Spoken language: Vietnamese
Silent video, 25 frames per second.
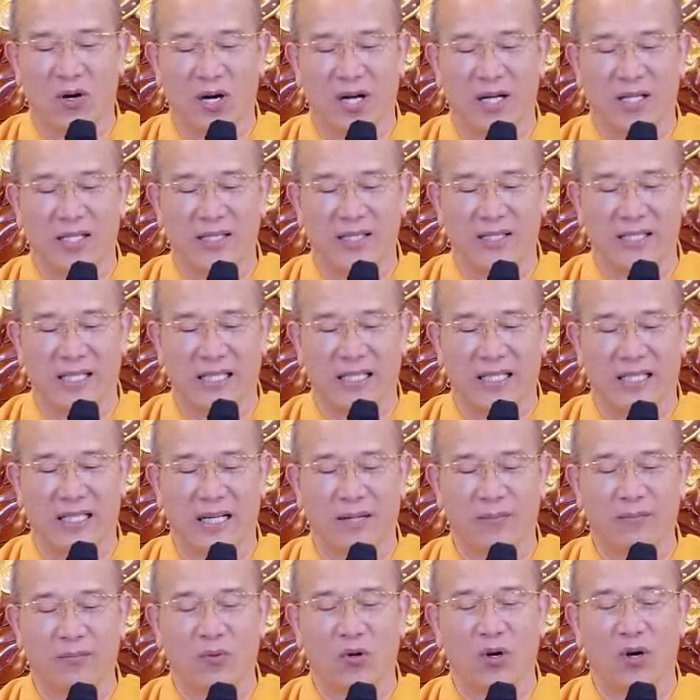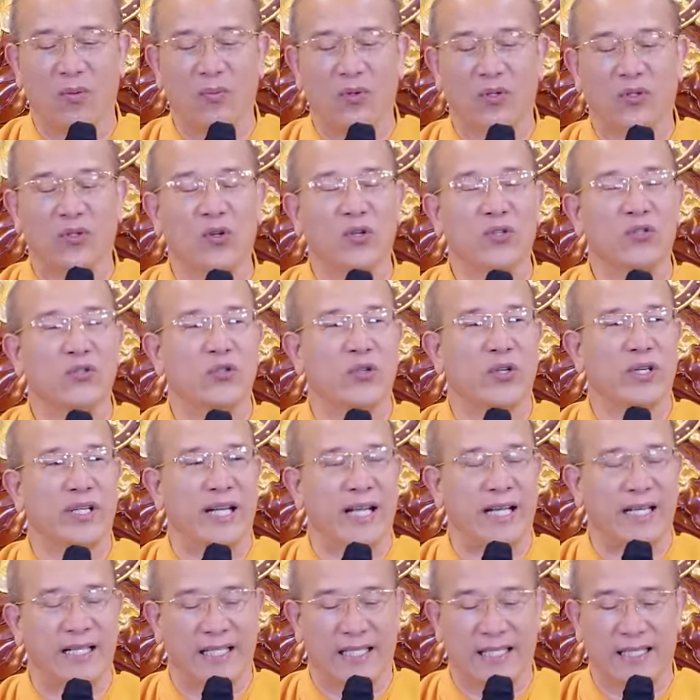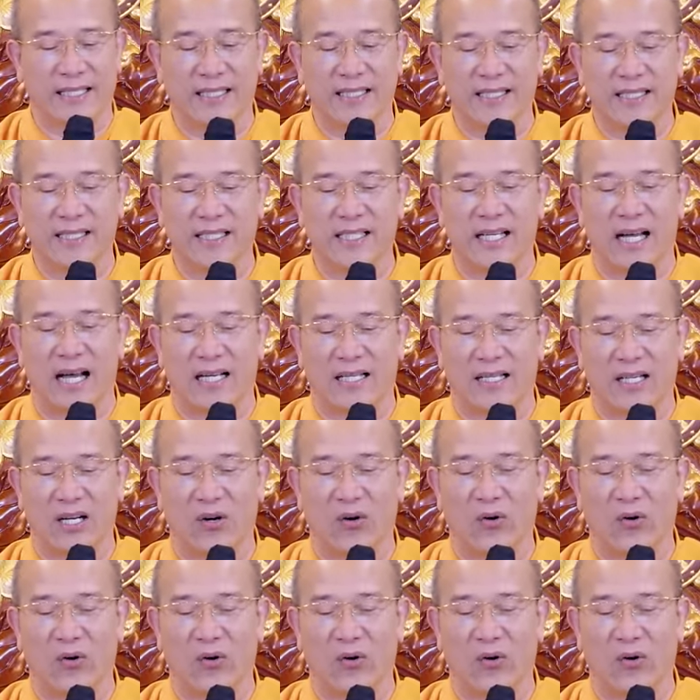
của trần khâm có một nốt ruồi đen lớn như hạt